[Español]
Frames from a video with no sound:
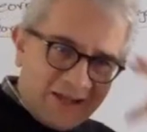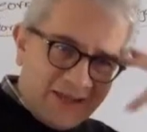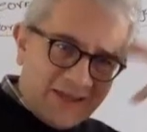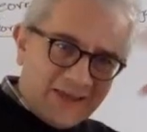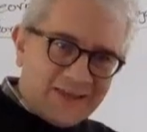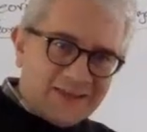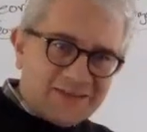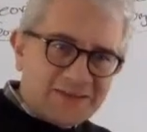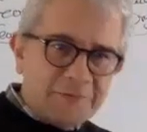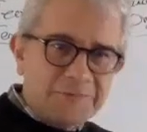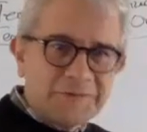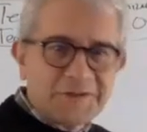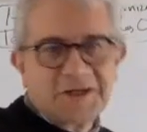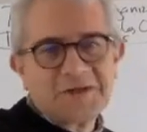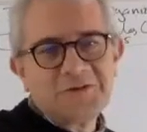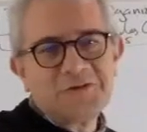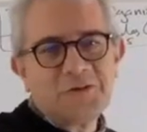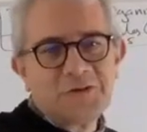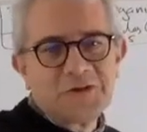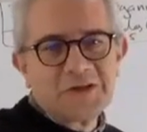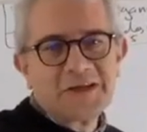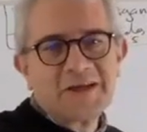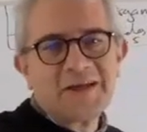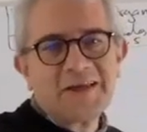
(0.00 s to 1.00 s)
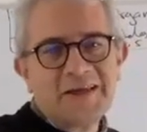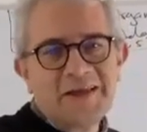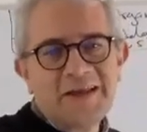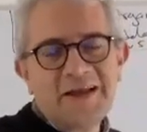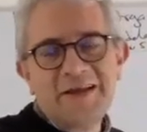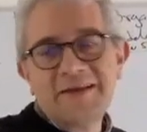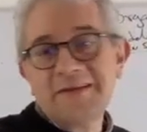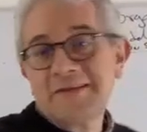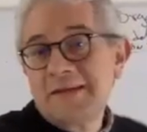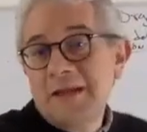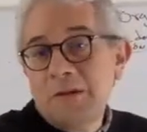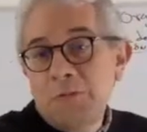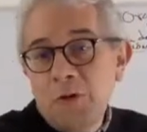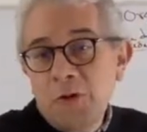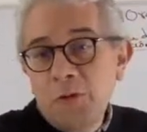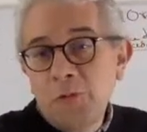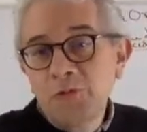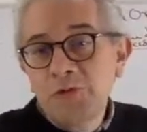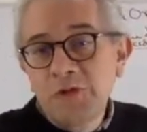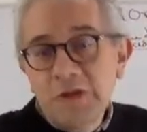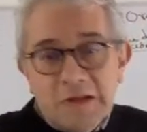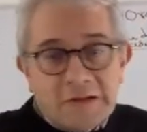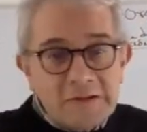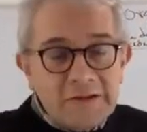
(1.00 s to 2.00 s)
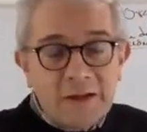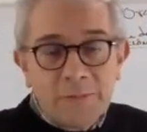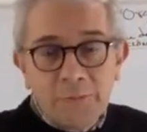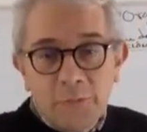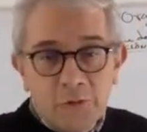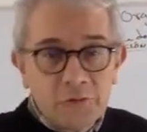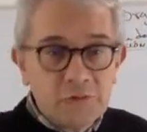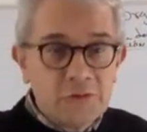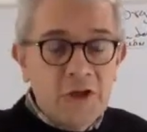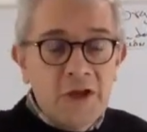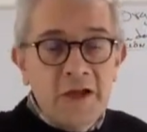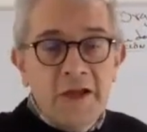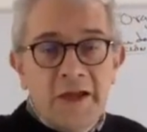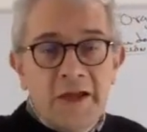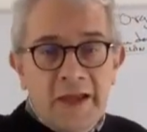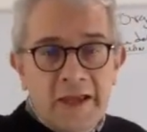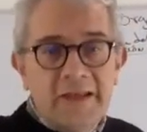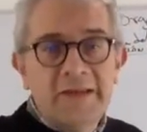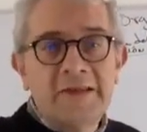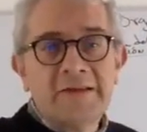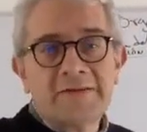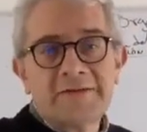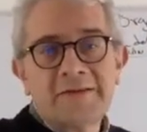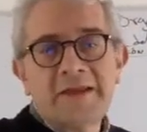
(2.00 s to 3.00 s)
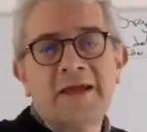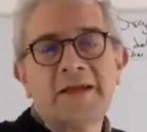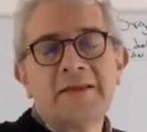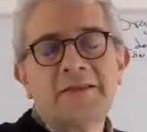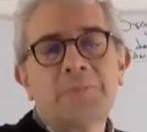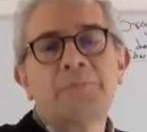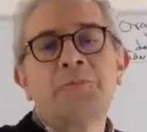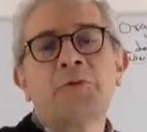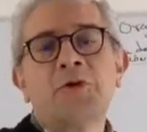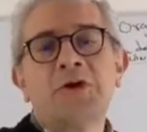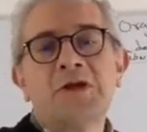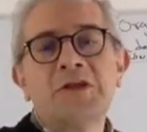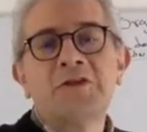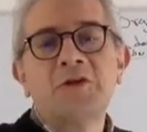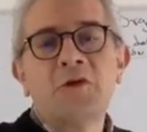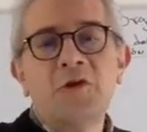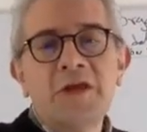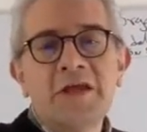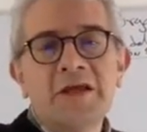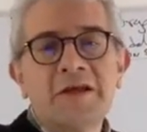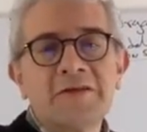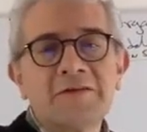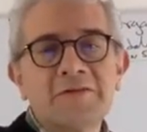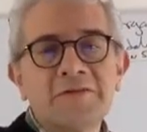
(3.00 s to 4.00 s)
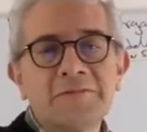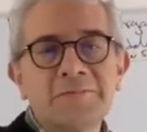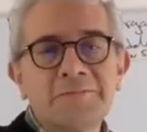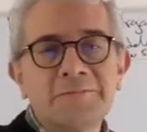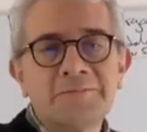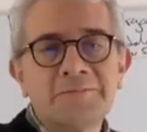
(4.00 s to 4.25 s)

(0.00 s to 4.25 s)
que esas abstracciones generales que luego utilizamos en este tipo de teorías